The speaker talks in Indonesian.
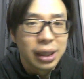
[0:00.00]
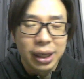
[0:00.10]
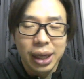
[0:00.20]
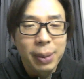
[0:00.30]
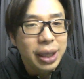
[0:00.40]

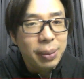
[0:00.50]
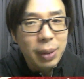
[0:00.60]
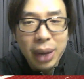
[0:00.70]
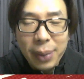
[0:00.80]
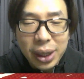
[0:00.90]
ya banyak
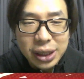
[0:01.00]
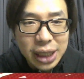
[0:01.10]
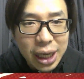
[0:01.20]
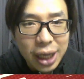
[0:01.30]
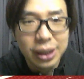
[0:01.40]
beberapa
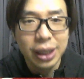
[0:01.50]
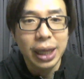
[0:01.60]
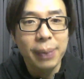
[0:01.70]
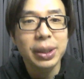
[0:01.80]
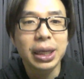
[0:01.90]
kesalahan lah
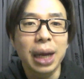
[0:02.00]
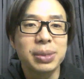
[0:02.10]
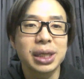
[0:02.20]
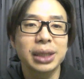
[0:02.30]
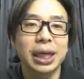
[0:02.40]
tapi nggak
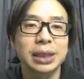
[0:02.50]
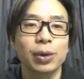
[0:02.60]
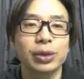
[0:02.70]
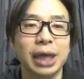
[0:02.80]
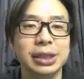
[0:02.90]
bisa
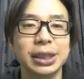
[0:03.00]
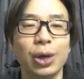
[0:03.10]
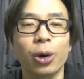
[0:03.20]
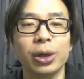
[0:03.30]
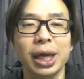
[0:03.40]
dieksploitasi
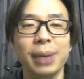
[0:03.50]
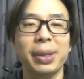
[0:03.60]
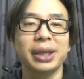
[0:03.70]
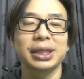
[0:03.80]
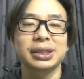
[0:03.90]
oleh
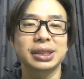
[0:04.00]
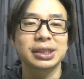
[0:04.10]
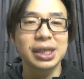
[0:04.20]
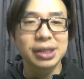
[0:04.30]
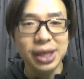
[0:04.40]
Manchester
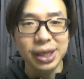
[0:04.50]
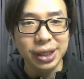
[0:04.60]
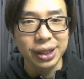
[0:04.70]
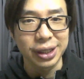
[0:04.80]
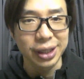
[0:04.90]
City
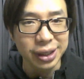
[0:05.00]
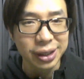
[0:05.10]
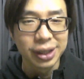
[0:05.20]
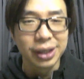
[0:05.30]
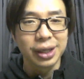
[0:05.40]
ya.
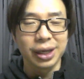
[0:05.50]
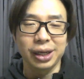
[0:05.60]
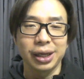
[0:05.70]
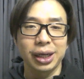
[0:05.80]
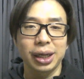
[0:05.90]

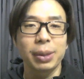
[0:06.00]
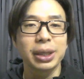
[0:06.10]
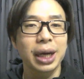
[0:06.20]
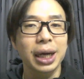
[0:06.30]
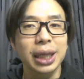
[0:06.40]
Uh,
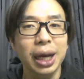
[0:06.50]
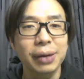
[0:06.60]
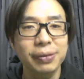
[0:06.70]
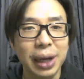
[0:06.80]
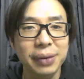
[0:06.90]
kebanyakan half half